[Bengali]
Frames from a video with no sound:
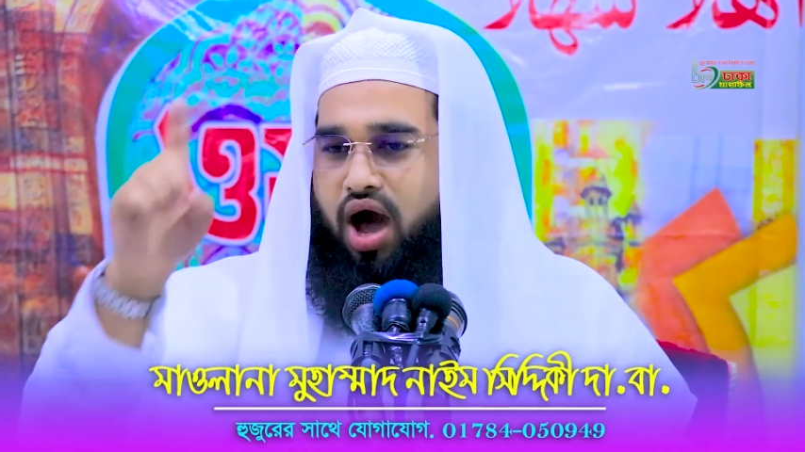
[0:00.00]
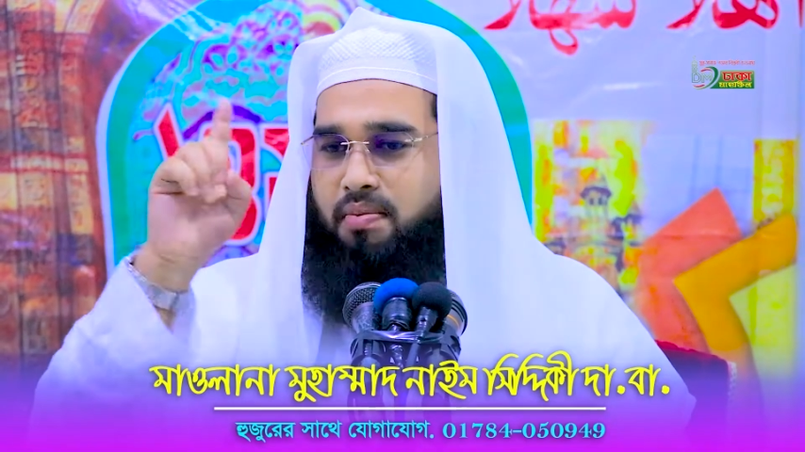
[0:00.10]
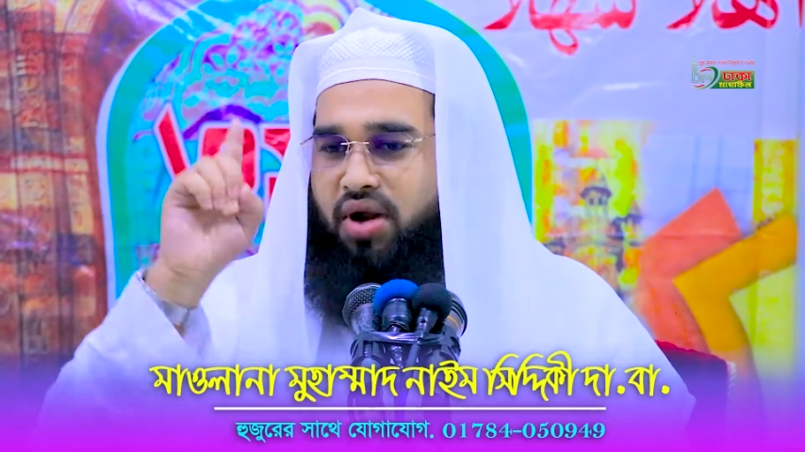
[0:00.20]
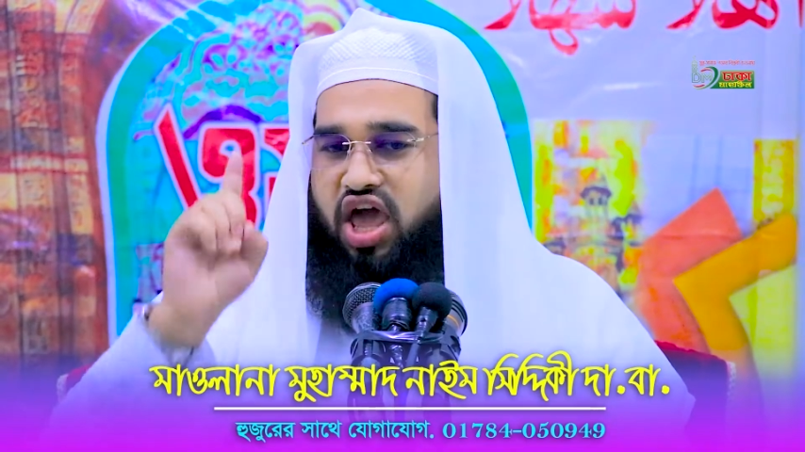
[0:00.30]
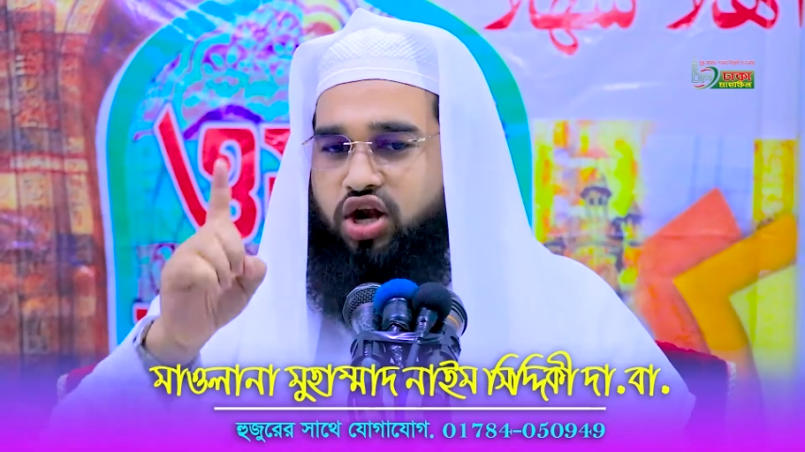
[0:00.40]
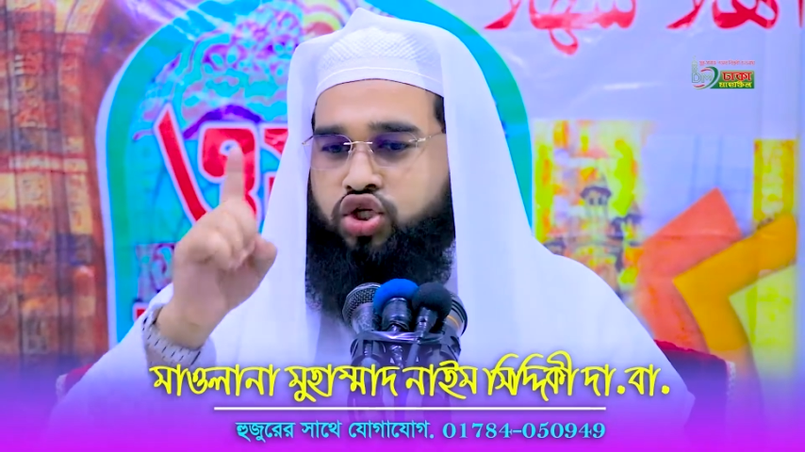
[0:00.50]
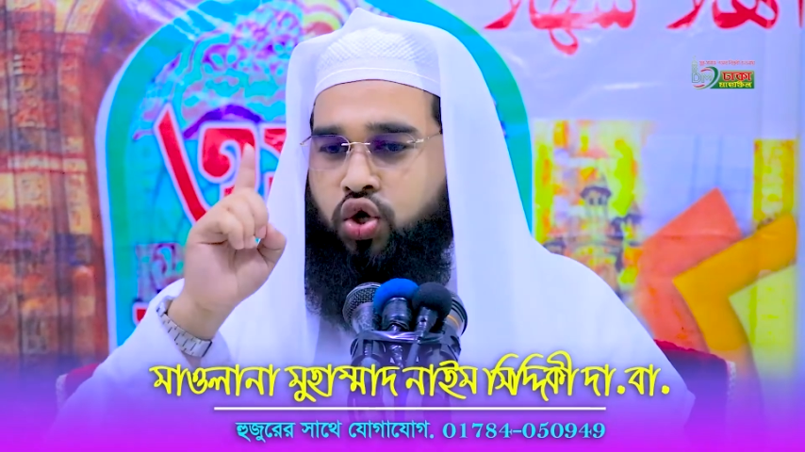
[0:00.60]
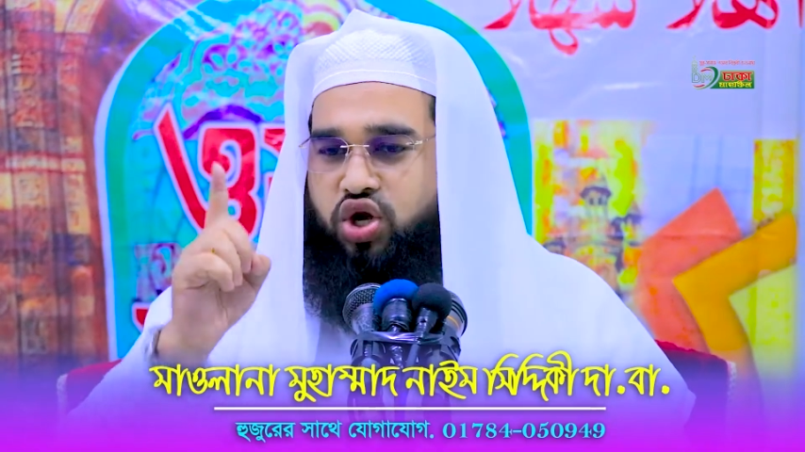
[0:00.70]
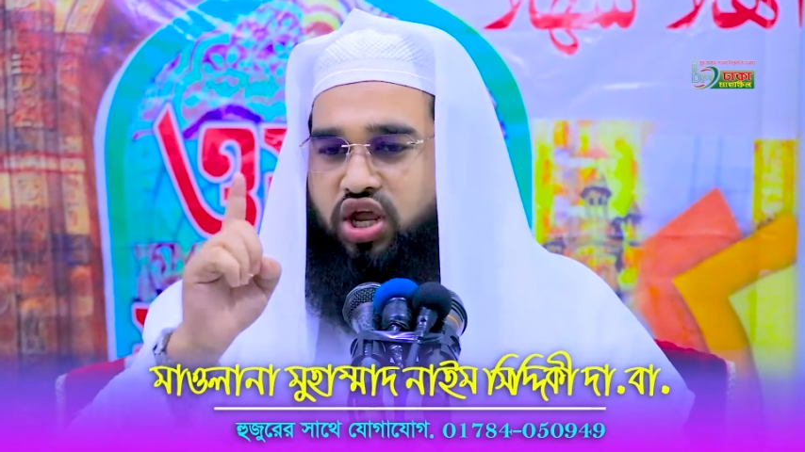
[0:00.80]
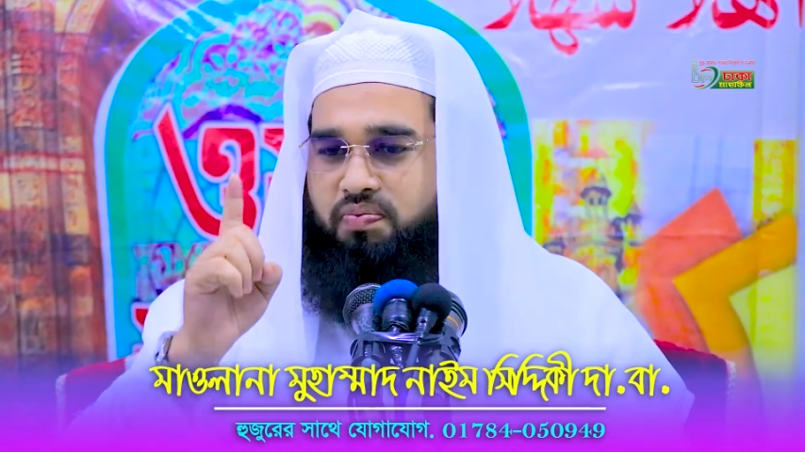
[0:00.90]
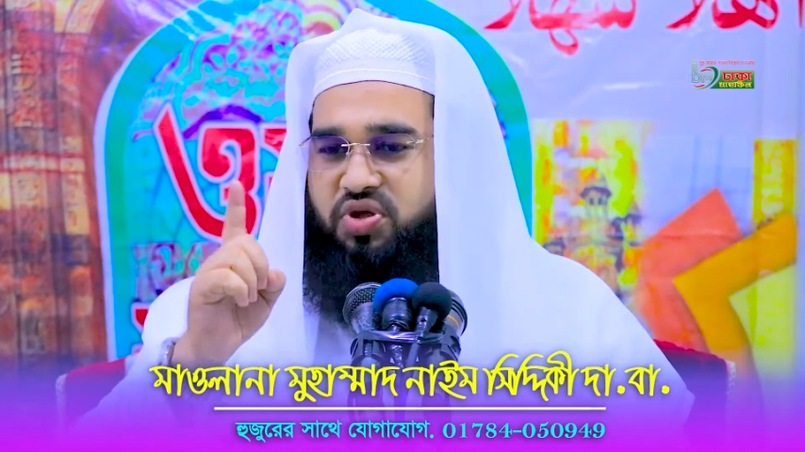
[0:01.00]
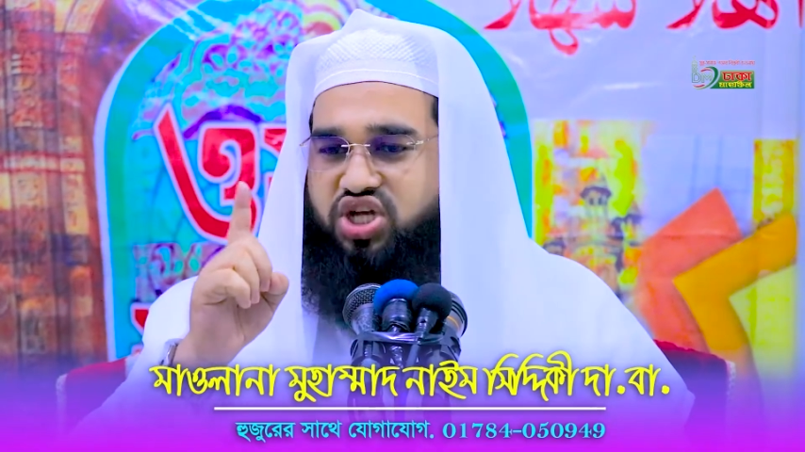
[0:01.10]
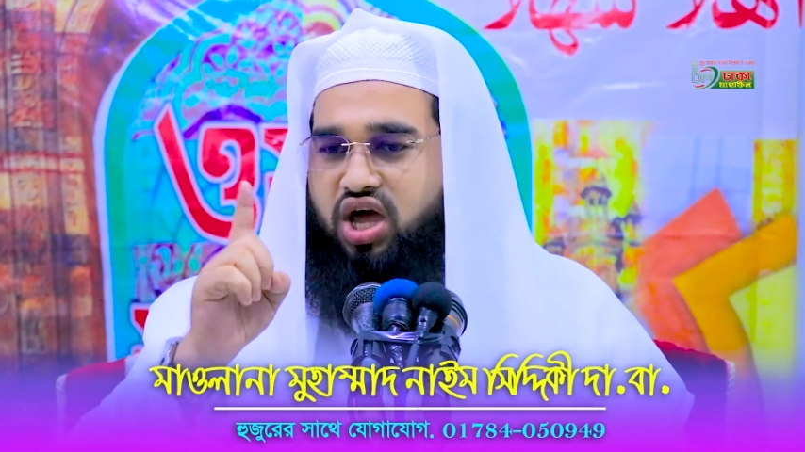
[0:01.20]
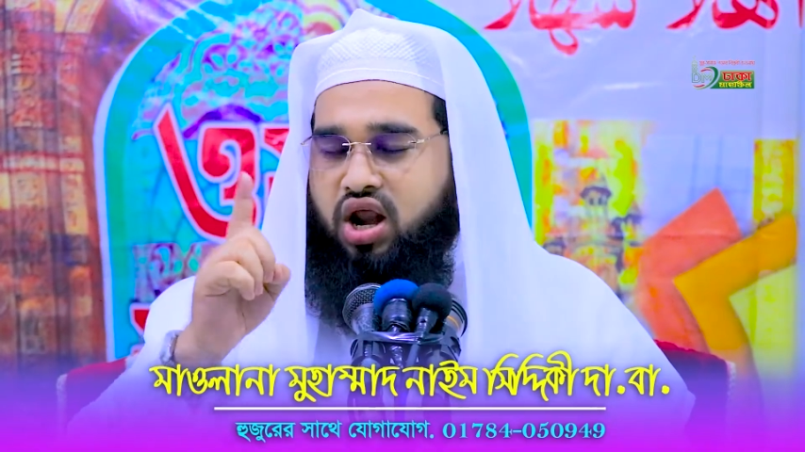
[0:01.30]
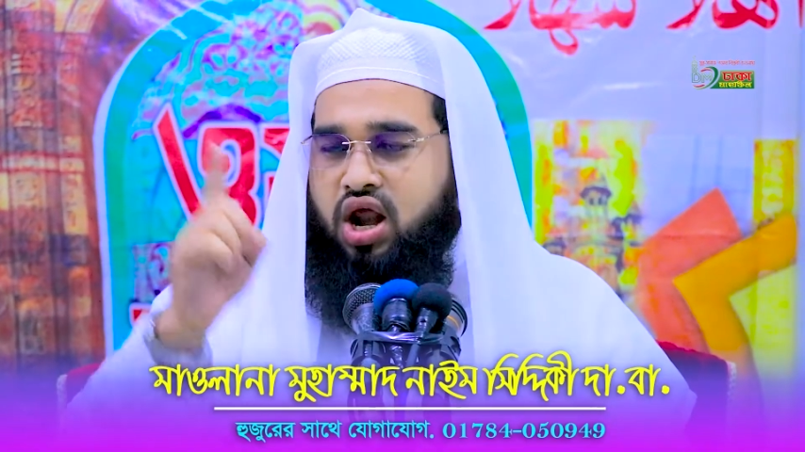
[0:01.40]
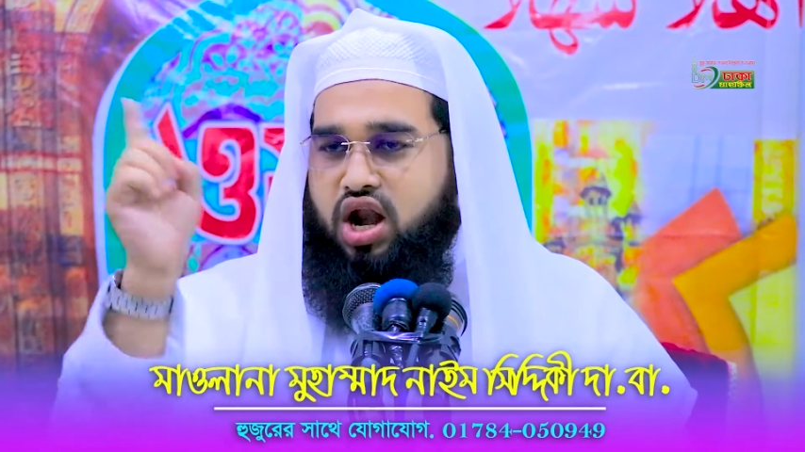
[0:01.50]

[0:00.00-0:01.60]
আমরা এর সঠিক বিচার